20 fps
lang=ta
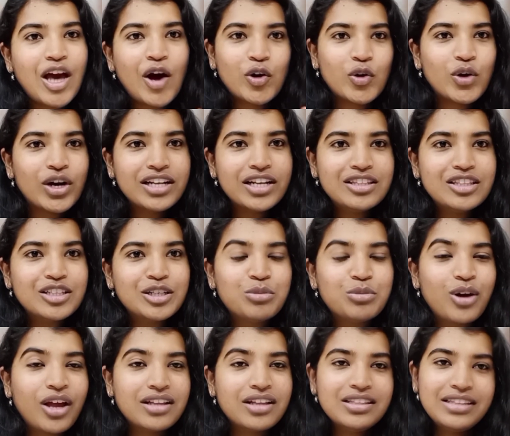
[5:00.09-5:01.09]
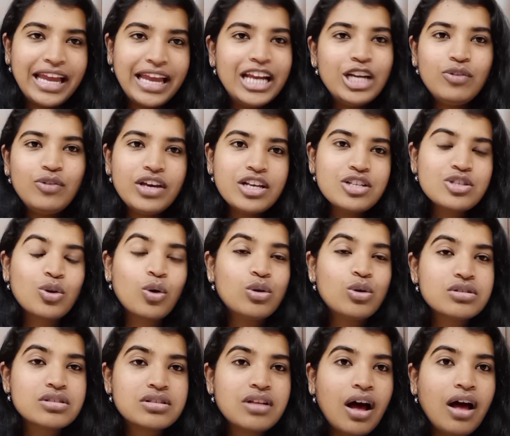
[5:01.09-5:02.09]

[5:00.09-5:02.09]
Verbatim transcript: யாரும் எடுத்துக்க முடியாது இது எயிட் வீக்ஸ் கோர்ஸ்